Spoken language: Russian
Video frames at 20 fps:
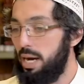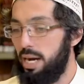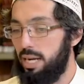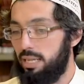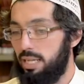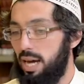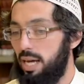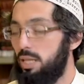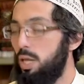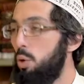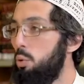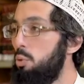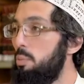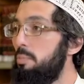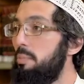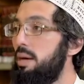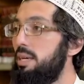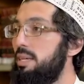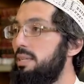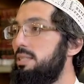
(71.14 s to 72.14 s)
говорит, она
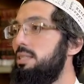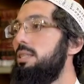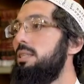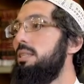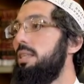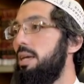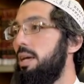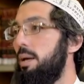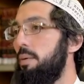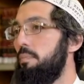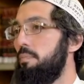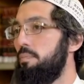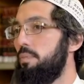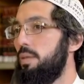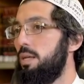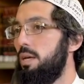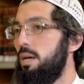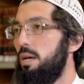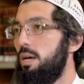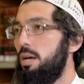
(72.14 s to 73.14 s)
умма единая.
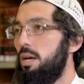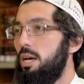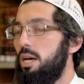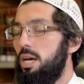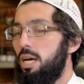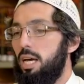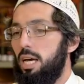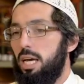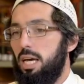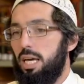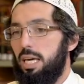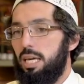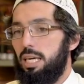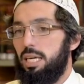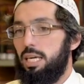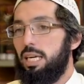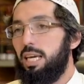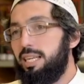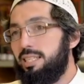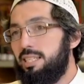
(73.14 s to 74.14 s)

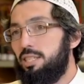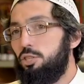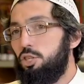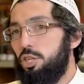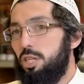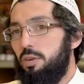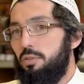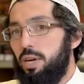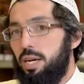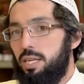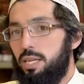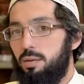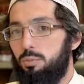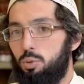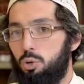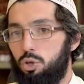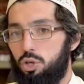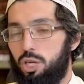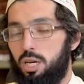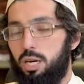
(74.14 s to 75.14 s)
И если человек
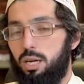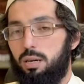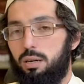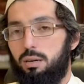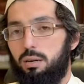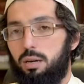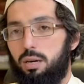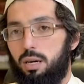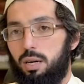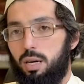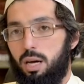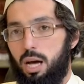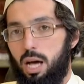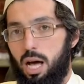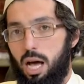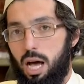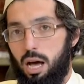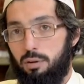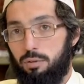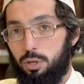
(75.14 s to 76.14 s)
немножко,
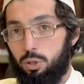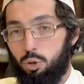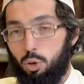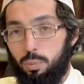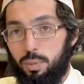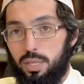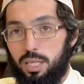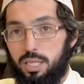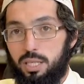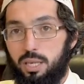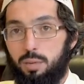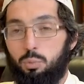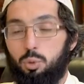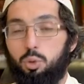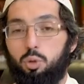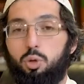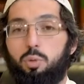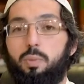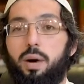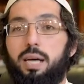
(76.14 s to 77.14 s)
а в особенности
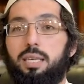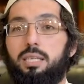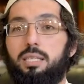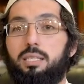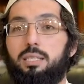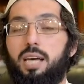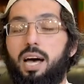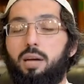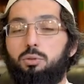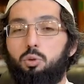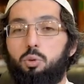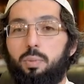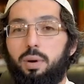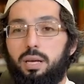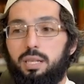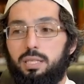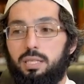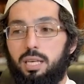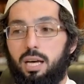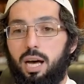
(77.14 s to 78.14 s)
мусульманин,
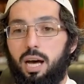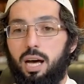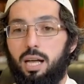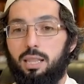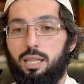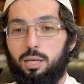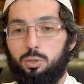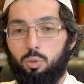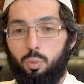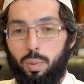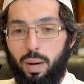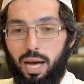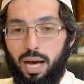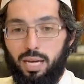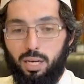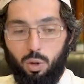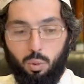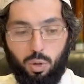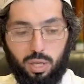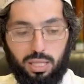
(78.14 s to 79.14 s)
задумается, Аллах
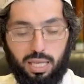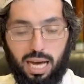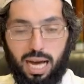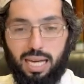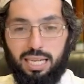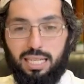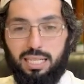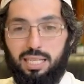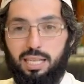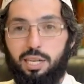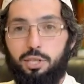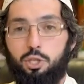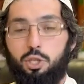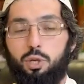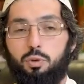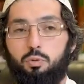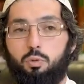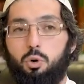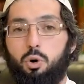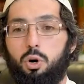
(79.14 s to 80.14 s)
Субхану Ва Тааля для
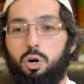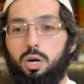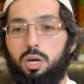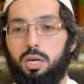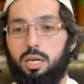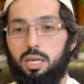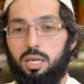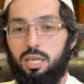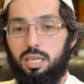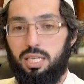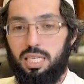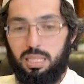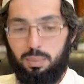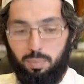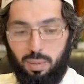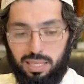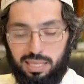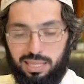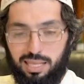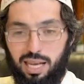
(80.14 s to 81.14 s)
чего не
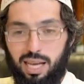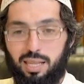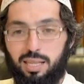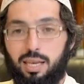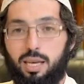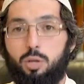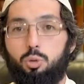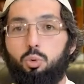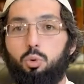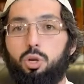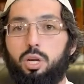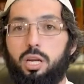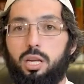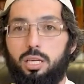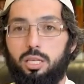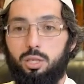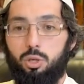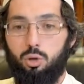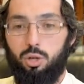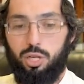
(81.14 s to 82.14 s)
спаслал эту
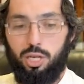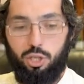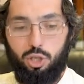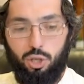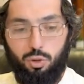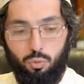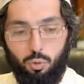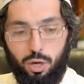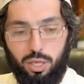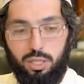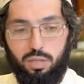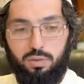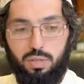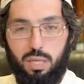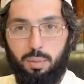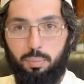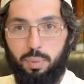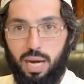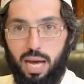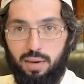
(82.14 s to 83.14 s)
религию, для чего эти
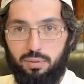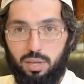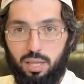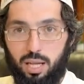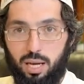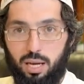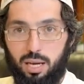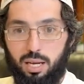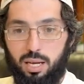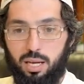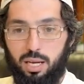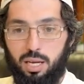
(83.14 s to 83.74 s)
все правила,